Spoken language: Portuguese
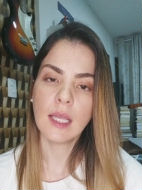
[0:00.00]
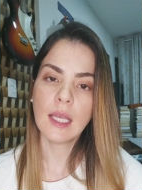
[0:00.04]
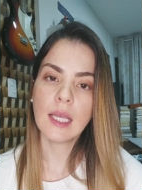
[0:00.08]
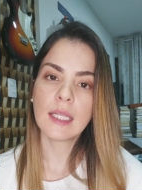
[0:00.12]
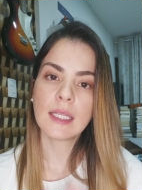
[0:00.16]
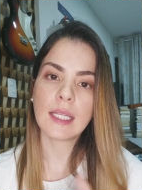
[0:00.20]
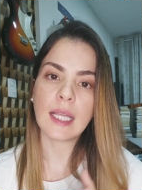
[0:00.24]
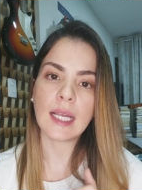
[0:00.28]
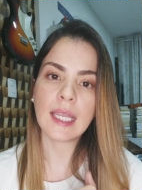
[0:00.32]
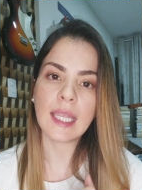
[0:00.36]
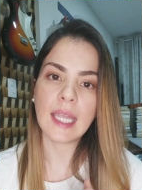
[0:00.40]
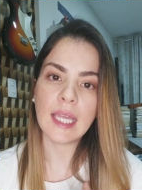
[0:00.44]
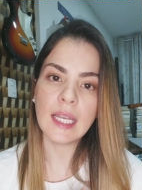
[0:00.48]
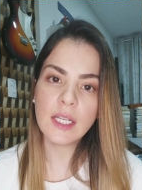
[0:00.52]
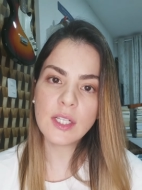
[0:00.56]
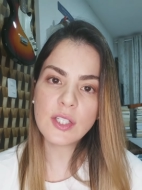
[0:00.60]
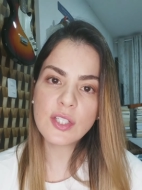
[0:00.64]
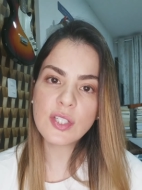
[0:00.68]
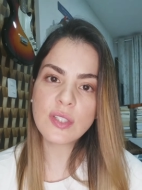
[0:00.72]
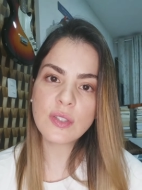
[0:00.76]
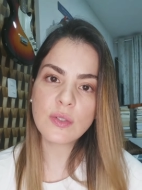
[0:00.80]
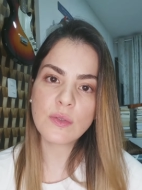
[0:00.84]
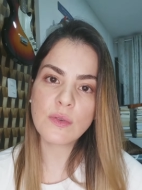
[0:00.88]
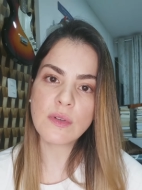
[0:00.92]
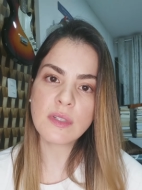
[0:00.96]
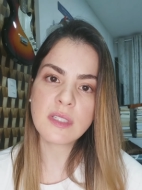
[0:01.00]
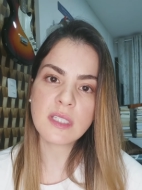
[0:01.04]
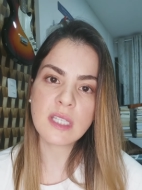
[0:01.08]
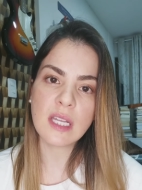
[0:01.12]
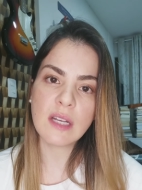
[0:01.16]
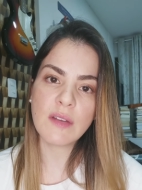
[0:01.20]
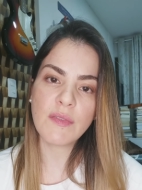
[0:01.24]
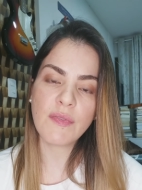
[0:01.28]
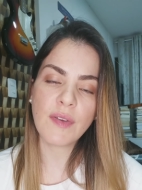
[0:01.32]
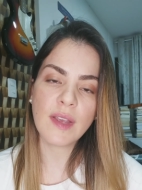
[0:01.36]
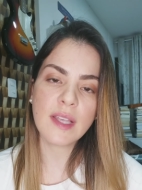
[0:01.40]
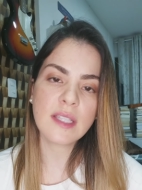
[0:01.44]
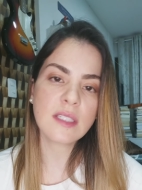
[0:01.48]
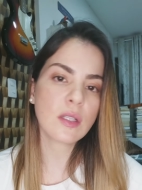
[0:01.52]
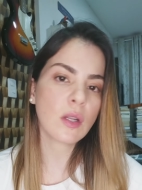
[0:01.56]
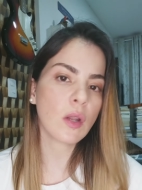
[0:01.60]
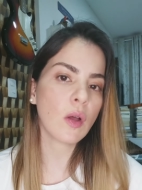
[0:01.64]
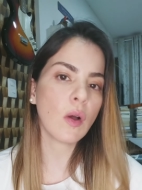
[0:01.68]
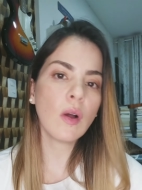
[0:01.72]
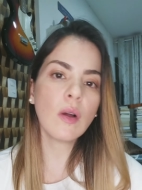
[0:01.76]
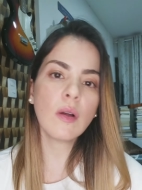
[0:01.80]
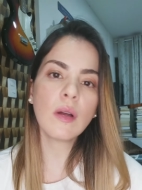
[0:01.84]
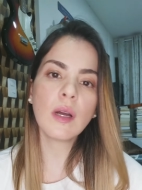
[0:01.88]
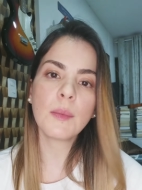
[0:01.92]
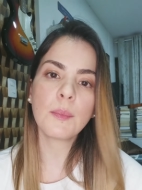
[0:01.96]
Naquele discurso que ele fez
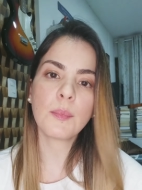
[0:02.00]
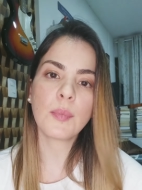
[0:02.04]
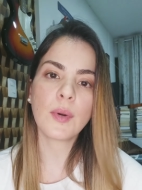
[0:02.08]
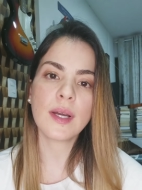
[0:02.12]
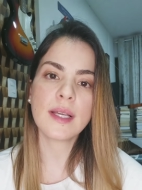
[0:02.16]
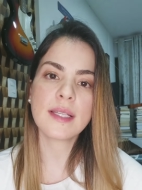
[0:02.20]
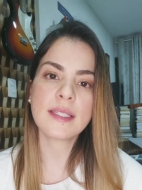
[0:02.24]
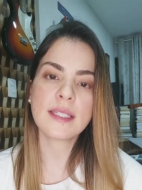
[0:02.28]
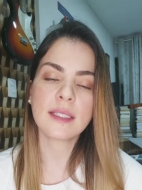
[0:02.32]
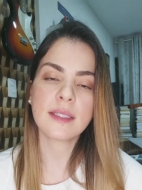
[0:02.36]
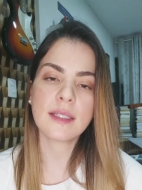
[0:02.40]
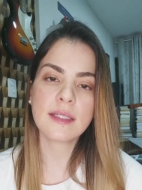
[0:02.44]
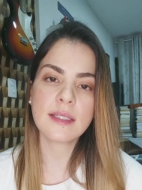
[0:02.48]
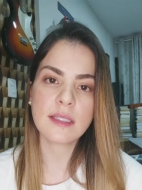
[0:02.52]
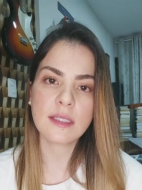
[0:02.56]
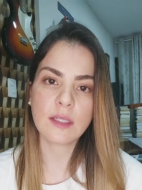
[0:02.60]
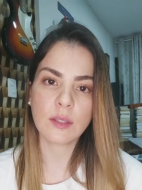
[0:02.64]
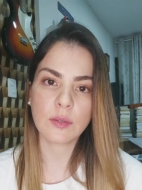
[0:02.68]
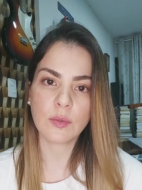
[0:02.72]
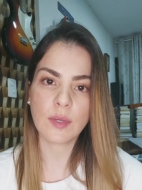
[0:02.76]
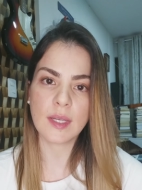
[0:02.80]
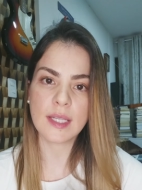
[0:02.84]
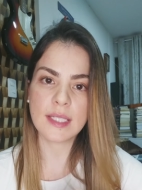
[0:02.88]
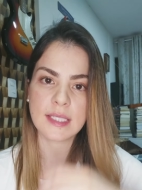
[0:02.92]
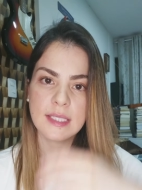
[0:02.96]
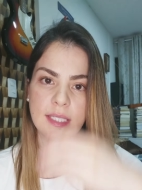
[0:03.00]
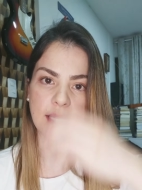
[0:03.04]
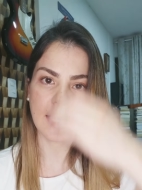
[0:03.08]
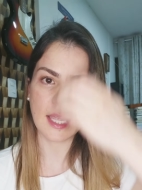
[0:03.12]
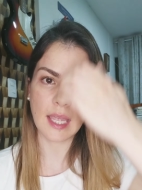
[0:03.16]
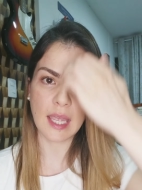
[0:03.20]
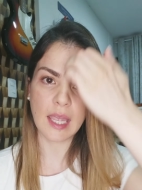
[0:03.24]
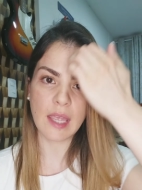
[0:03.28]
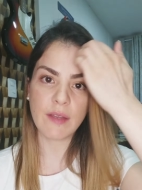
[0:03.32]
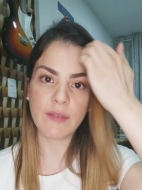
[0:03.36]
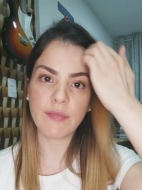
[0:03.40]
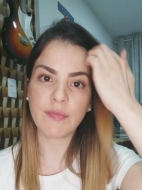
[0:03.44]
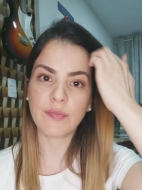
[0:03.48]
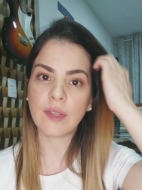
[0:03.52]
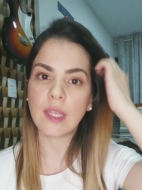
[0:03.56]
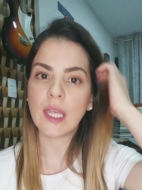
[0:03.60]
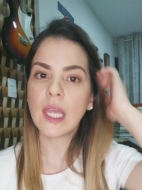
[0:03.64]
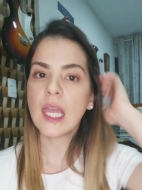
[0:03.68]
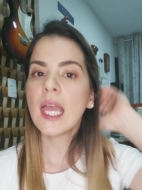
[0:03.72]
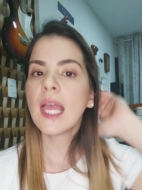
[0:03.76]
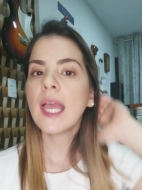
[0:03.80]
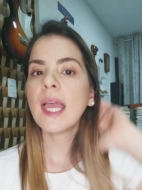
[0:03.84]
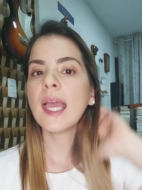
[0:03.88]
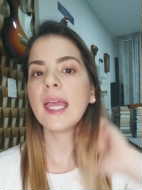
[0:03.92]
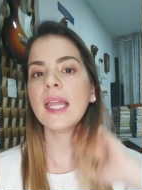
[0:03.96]
logo após a decisão do STF,
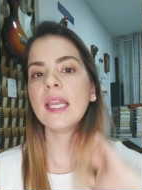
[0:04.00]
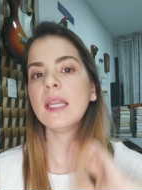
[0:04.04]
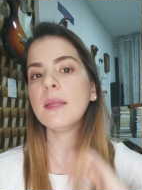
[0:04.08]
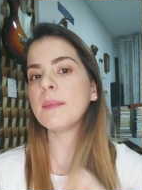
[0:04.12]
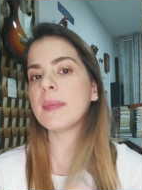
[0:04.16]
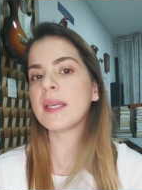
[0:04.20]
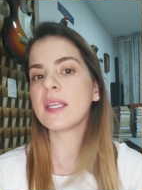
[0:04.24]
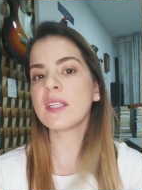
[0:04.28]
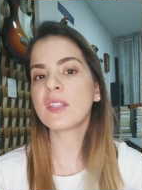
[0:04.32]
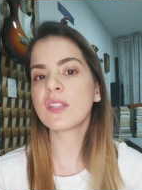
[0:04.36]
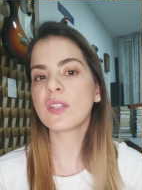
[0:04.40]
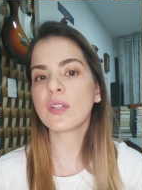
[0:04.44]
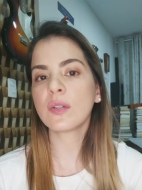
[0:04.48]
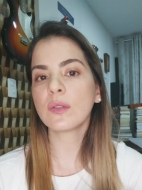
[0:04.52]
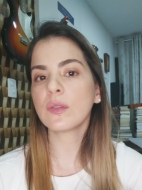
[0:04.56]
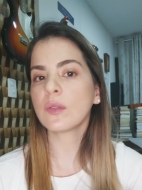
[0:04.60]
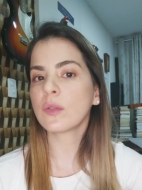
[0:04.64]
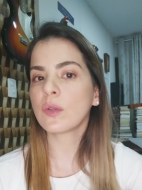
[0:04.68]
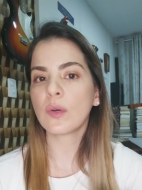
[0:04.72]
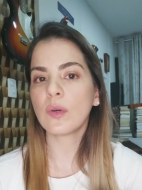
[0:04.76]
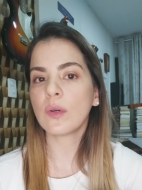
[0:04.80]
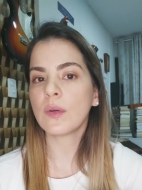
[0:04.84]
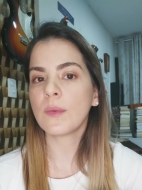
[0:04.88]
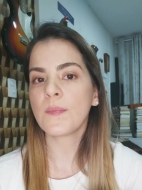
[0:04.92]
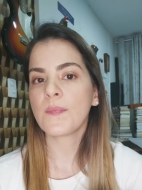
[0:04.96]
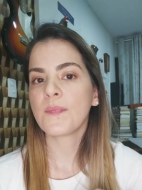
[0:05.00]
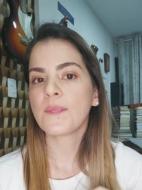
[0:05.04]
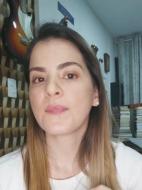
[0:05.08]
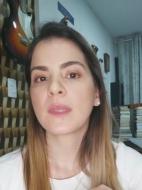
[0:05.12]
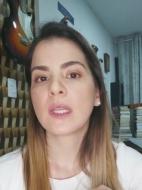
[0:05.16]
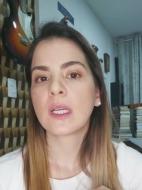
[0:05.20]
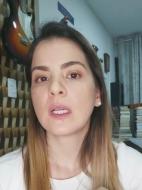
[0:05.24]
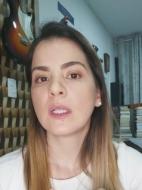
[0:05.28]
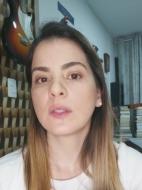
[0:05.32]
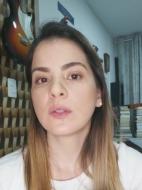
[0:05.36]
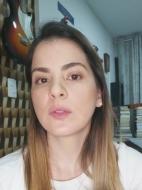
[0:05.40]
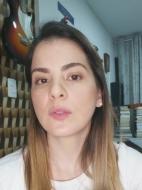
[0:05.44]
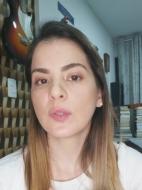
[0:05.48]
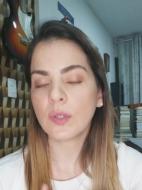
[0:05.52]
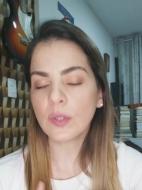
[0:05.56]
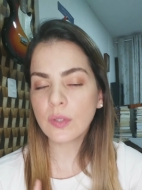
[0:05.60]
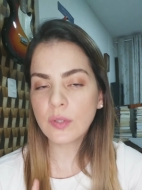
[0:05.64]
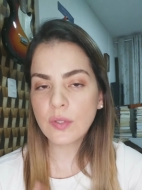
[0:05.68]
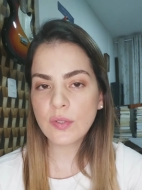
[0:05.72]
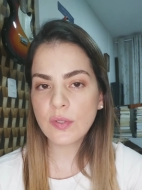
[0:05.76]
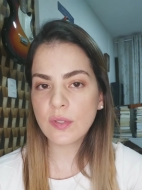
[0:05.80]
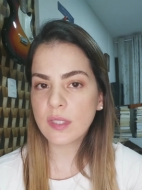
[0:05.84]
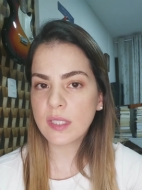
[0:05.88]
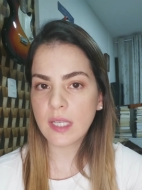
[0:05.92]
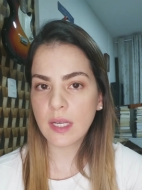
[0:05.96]
ele mencionou
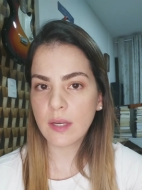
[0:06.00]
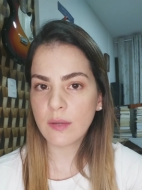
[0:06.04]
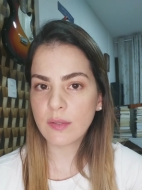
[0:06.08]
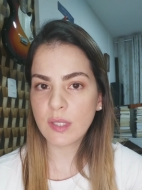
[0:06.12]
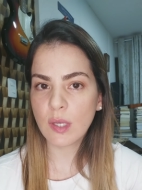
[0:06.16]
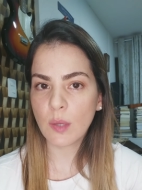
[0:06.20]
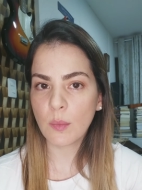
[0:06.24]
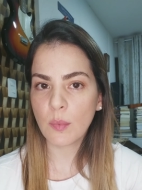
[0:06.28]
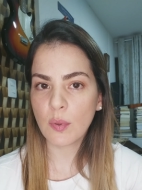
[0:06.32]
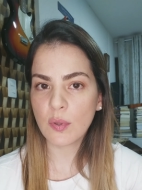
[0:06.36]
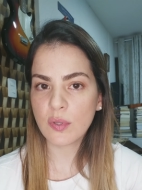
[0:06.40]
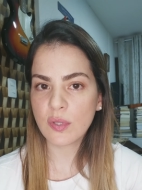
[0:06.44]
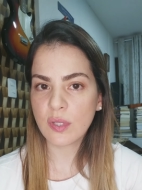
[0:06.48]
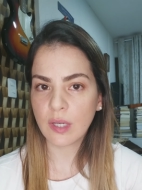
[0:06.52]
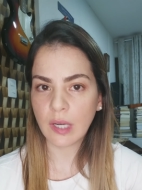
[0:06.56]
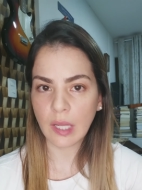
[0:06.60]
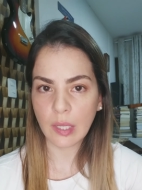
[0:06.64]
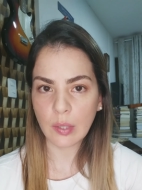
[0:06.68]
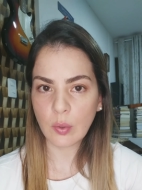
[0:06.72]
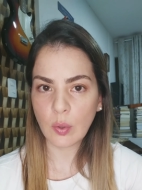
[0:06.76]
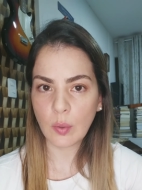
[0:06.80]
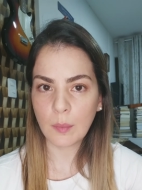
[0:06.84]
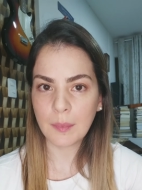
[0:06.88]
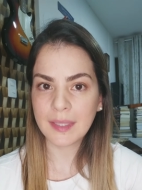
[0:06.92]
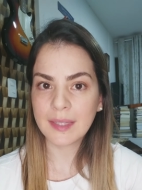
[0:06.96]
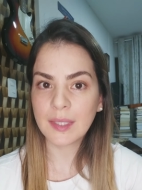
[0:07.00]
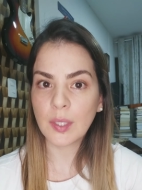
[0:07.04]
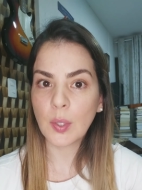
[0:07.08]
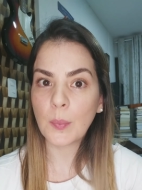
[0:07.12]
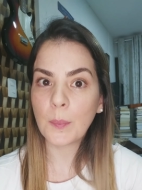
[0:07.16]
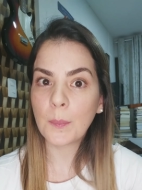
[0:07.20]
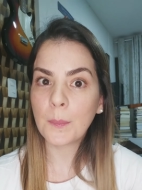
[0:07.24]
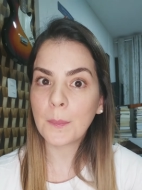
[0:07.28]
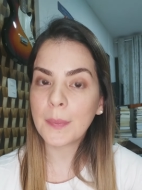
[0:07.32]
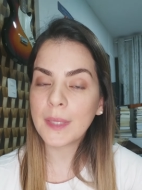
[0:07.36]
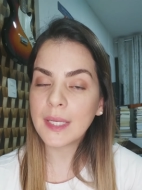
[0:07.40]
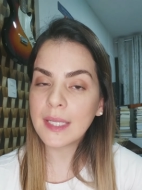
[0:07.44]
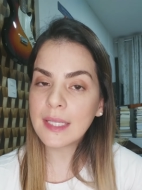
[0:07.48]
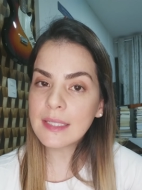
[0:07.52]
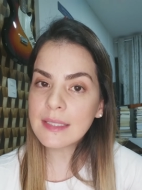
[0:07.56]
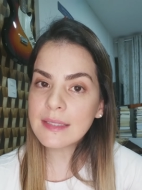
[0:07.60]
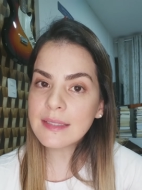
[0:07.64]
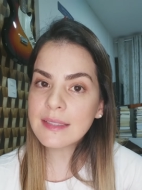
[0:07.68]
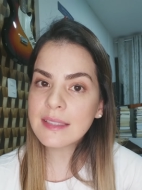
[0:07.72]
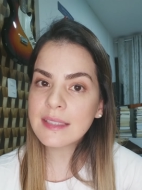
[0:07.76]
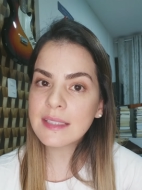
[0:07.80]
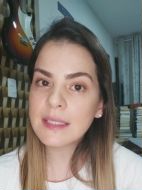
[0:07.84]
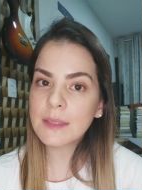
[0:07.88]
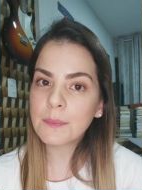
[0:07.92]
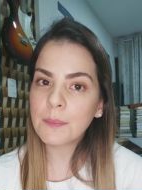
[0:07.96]
todos os erros que o Bolsonaro cometeu,
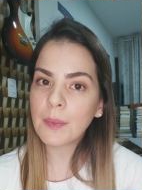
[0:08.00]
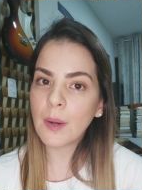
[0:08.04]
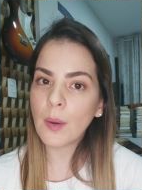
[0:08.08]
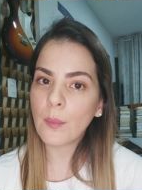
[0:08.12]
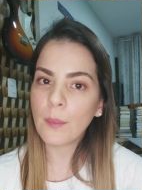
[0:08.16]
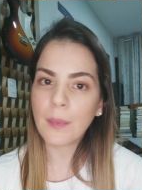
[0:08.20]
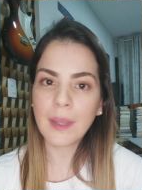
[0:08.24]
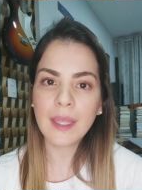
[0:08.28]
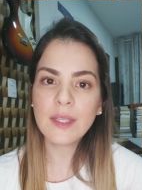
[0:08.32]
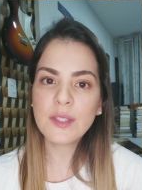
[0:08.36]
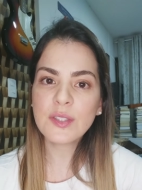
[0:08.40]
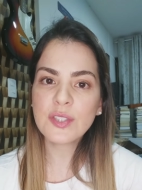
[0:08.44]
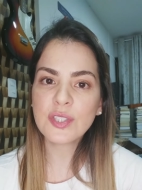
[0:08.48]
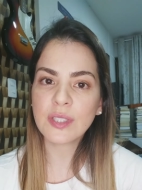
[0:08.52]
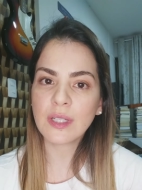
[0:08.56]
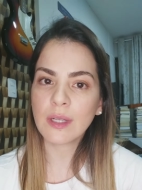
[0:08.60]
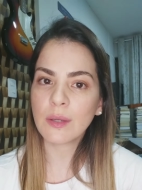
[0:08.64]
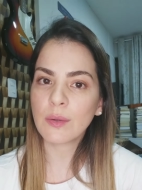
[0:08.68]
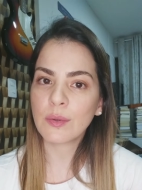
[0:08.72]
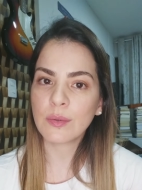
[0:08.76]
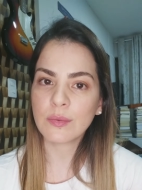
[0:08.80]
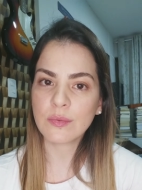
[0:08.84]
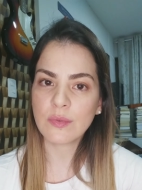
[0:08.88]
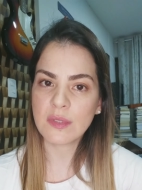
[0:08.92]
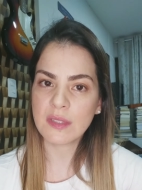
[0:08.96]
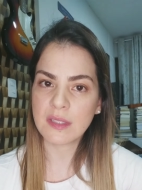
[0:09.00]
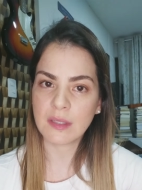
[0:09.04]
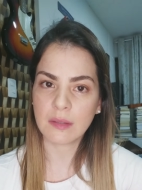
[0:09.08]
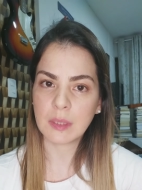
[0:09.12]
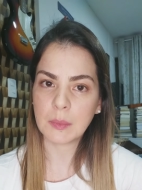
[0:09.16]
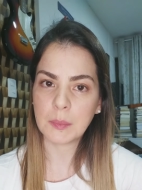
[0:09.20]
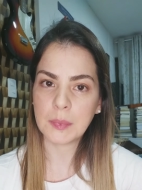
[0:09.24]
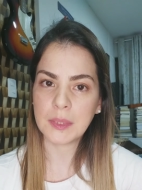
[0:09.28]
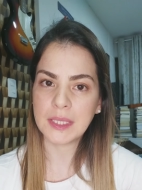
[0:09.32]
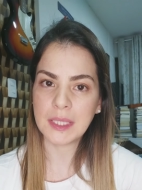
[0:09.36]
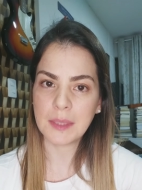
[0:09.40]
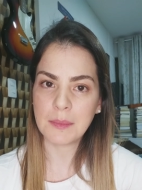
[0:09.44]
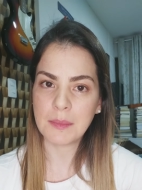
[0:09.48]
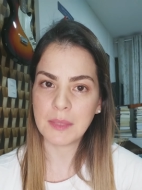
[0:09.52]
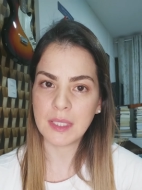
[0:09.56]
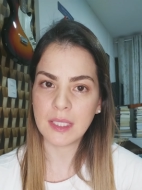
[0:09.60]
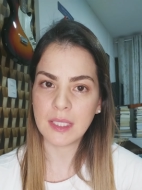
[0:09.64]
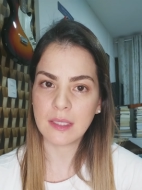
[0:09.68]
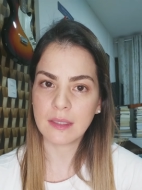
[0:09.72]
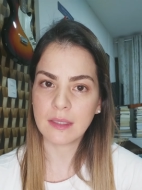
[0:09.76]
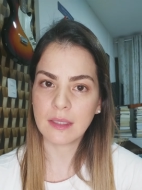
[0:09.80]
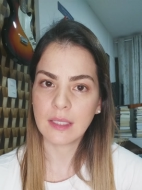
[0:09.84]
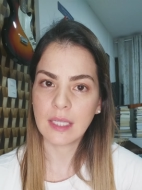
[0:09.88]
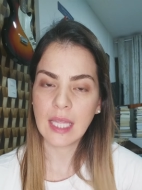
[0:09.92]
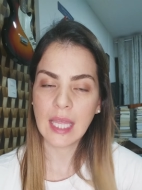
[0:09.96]
principalmente na condução da
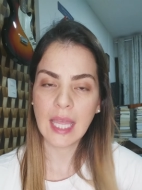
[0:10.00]
pandemia.